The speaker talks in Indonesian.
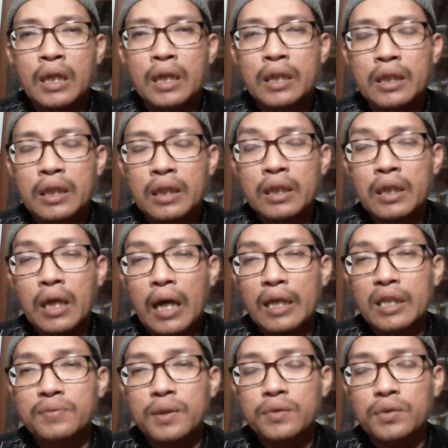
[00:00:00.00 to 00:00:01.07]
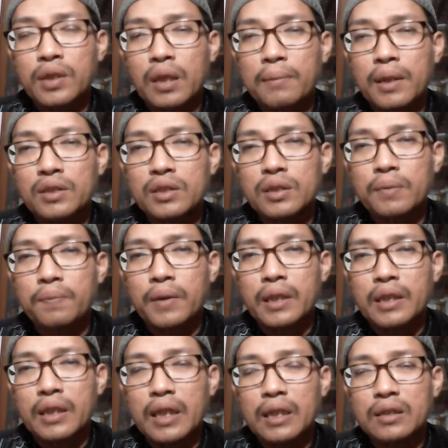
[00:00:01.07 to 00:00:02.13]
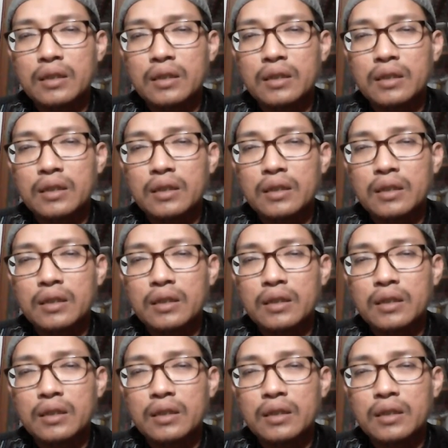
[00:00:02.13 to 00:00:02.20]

ini Anies Baswedan masih peringkat